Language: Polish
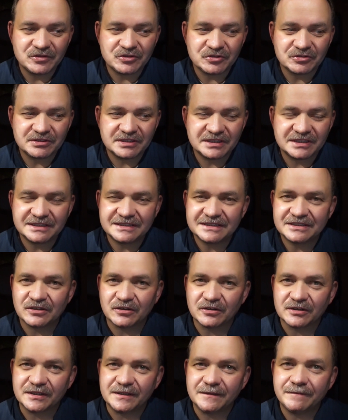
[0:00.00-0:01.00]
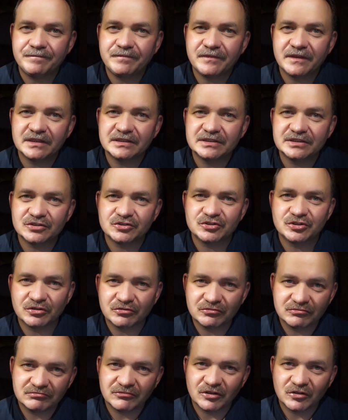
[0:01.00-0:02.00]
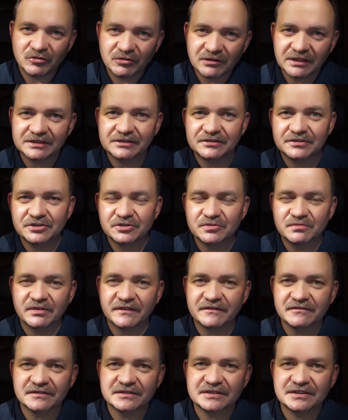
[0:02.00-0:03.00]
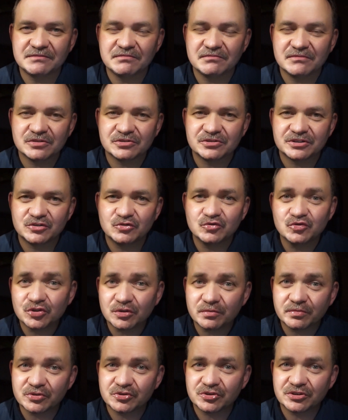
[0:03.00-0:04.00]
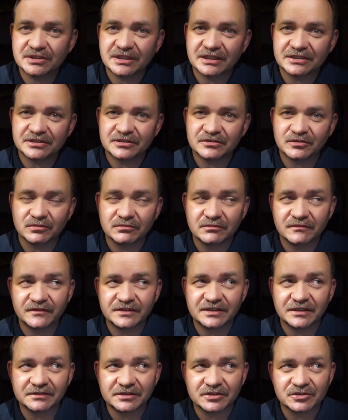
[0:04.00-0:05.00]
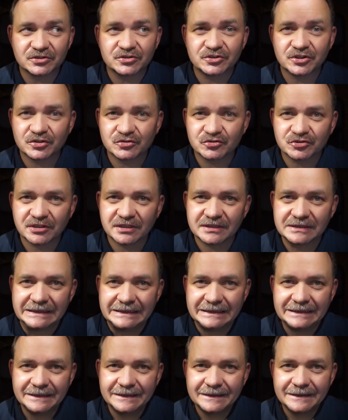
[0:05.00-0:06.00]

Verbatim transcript: tysiące historii. Zresztą akurat o Jerzym Pawłowskim można dużo poczytać. On wydał też książkę.